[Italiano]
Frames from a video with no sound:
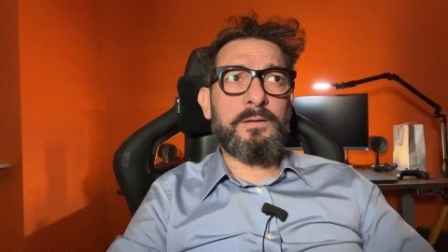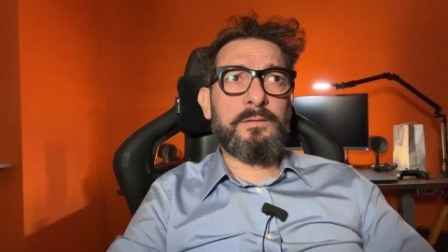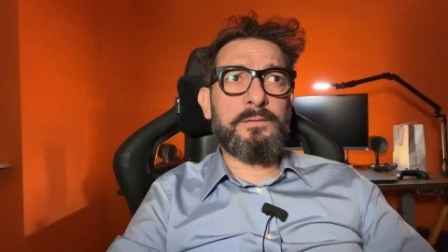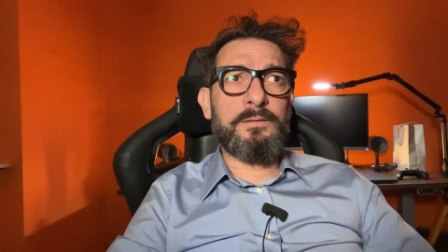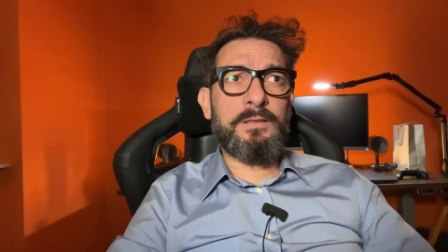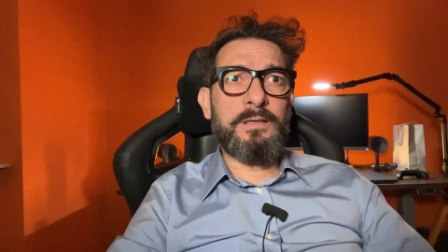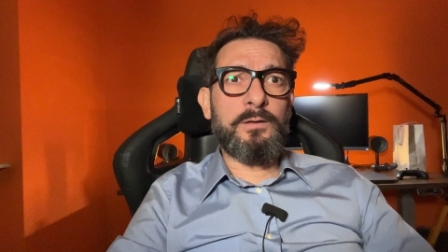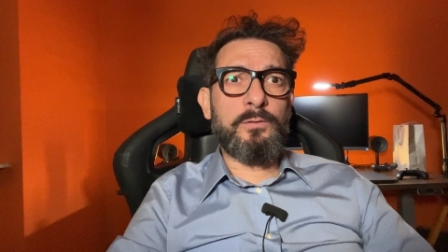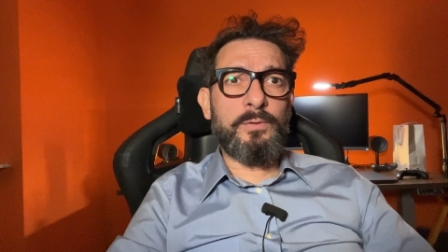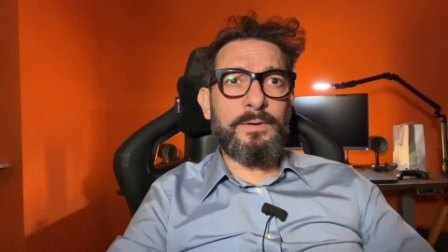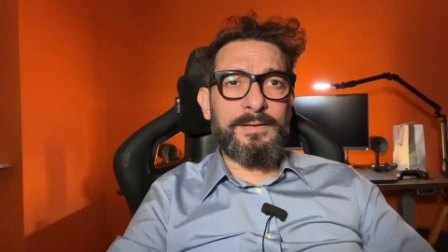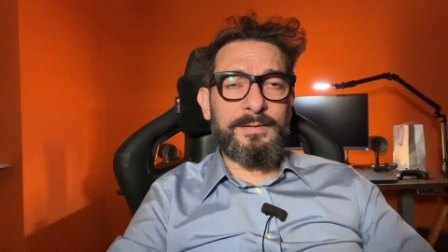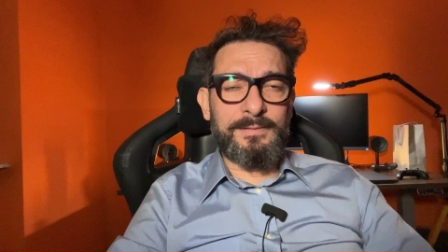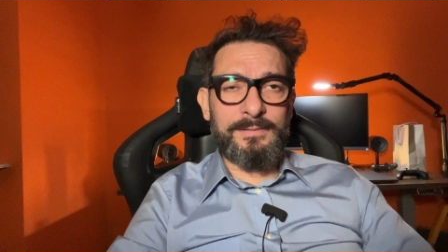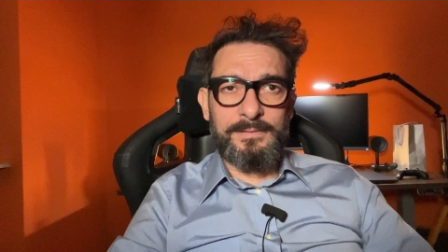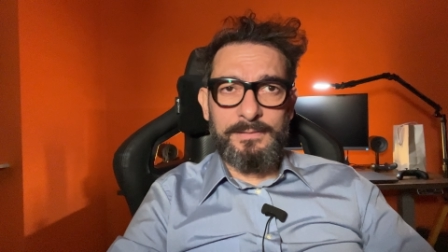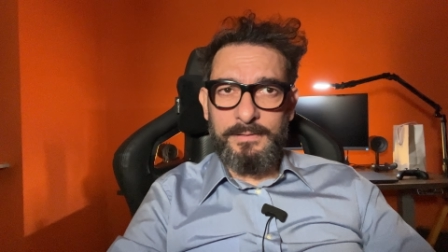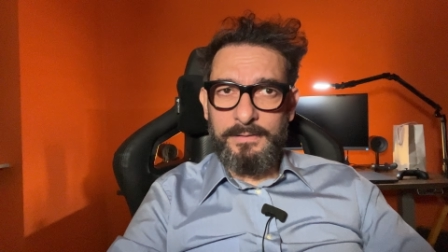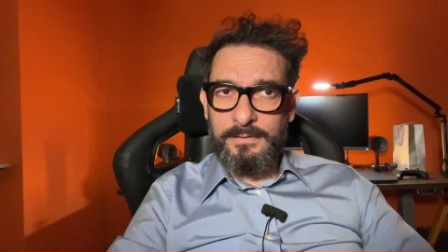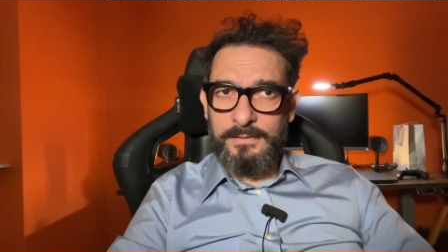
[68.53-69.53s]
di,
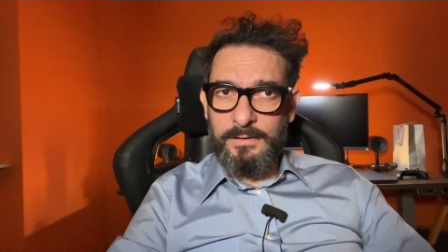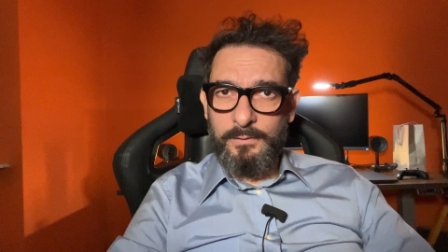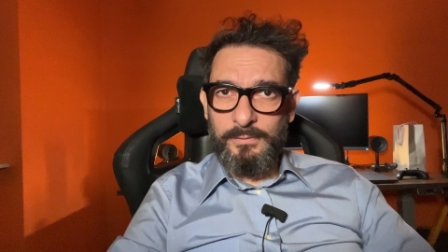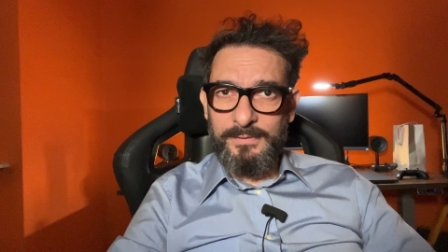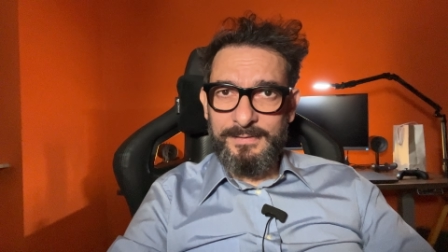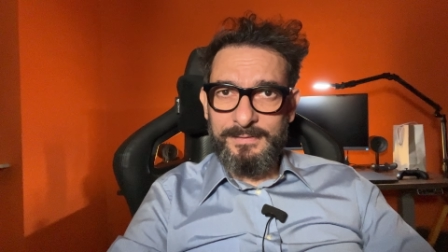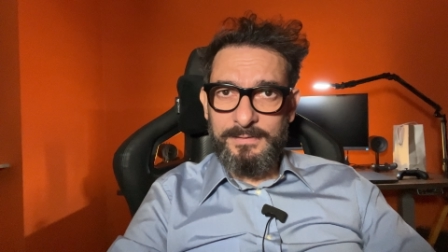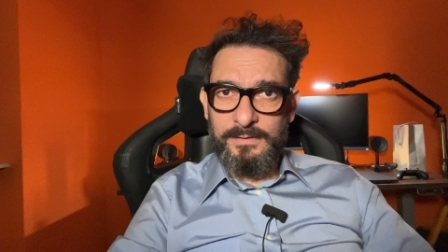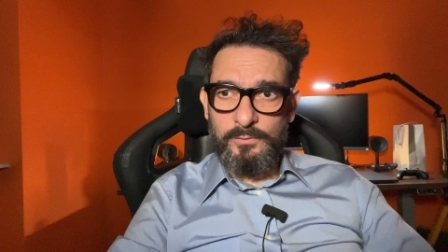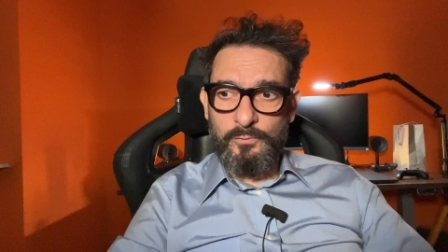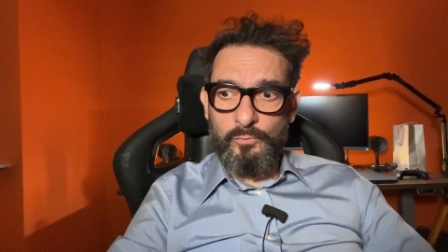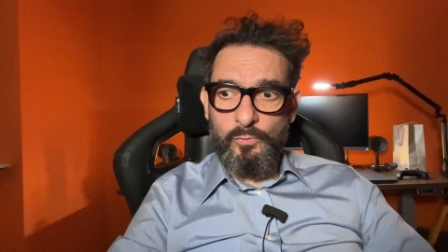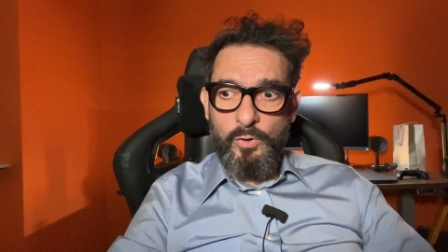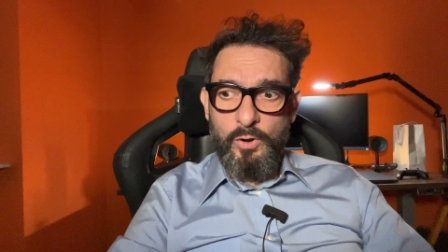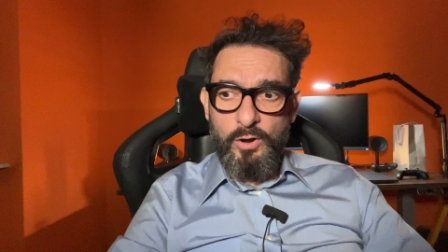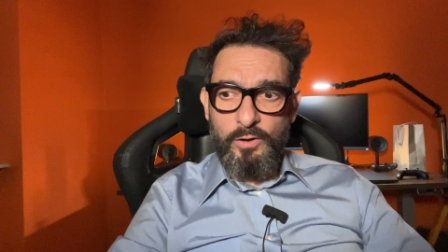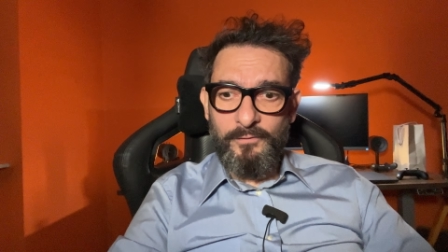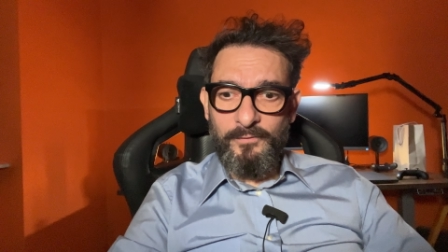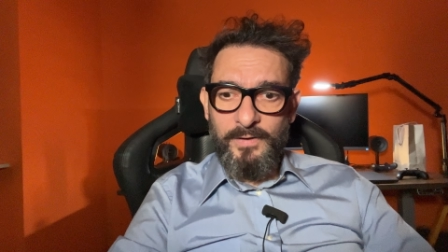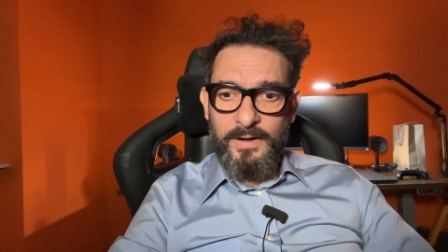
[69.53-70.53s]
queste, di, questa
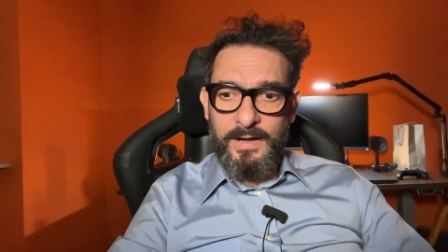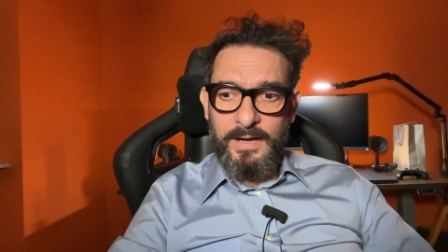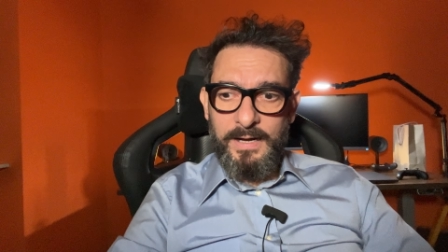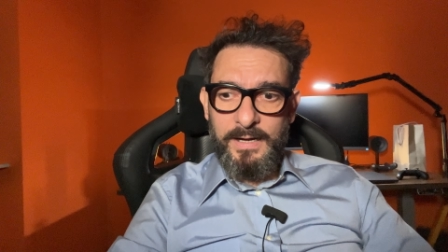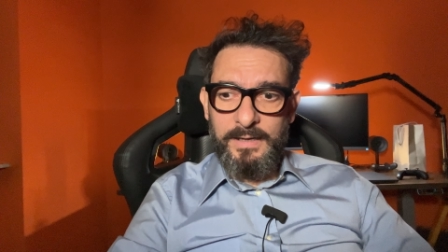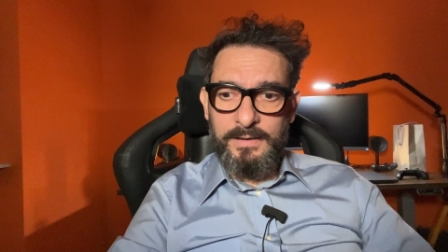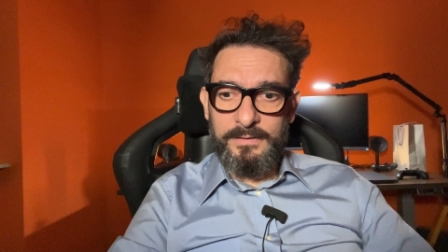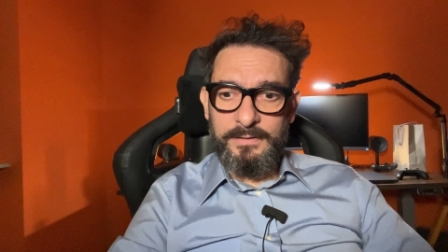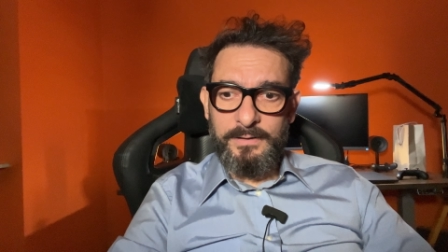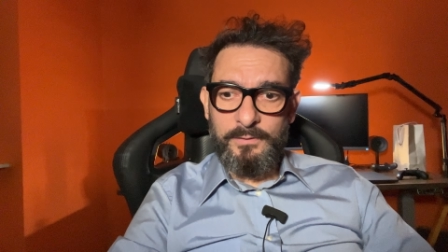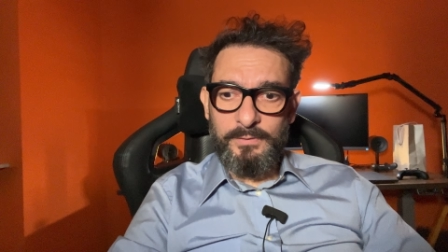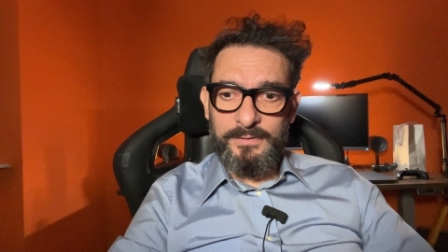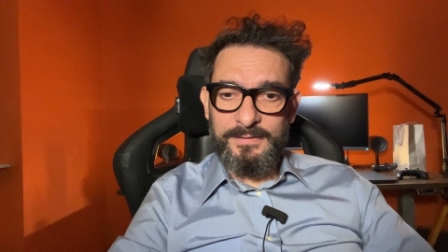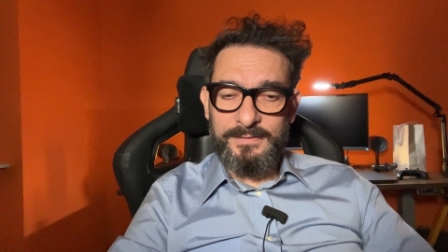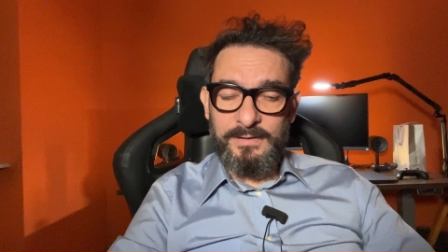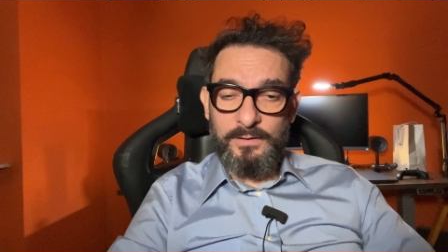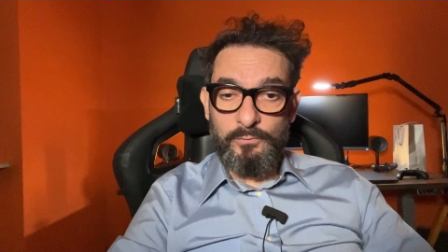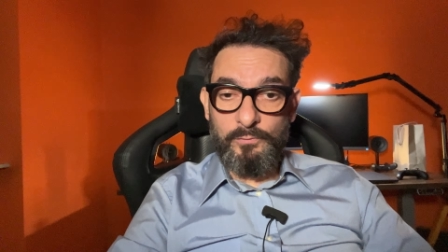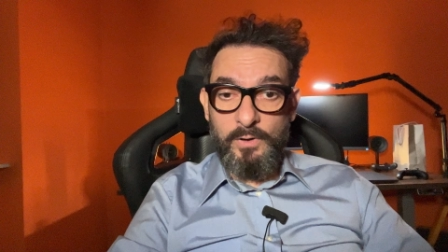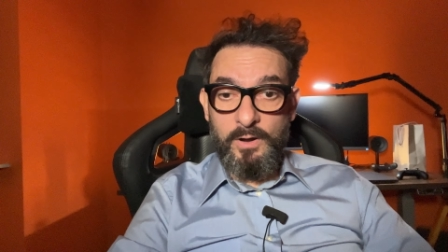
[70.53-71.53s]
nuova, di,
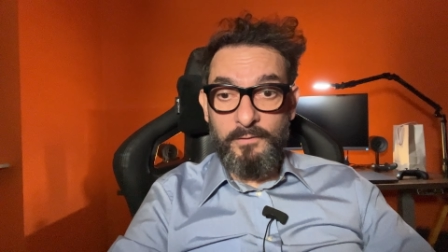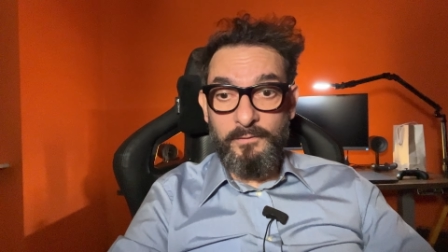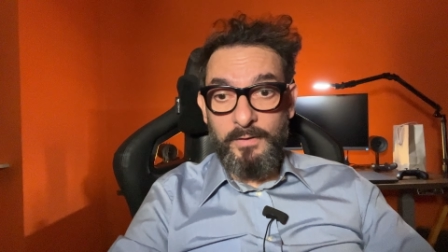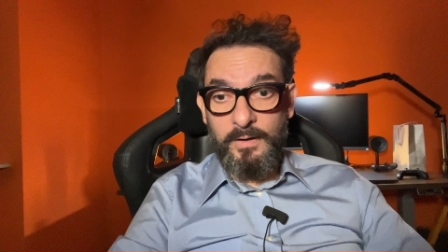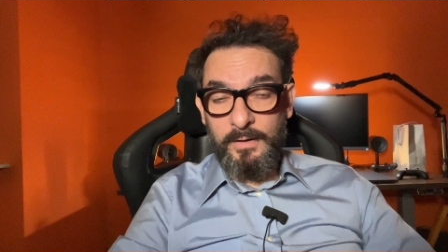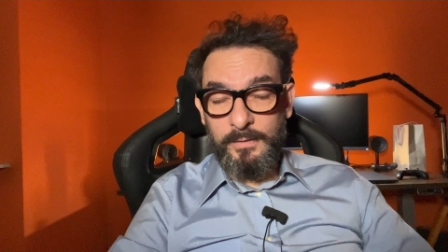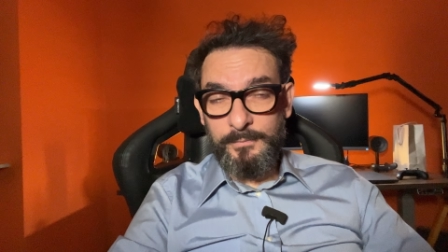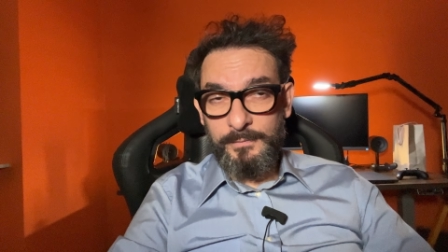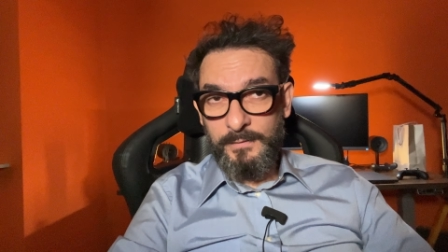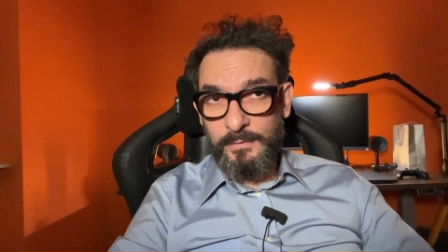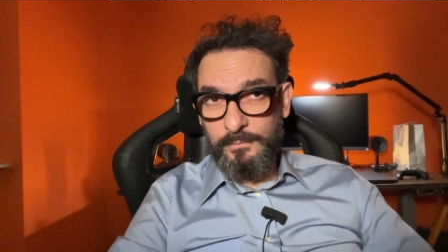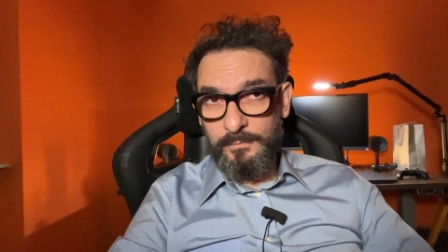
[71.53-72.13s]
questa nuova,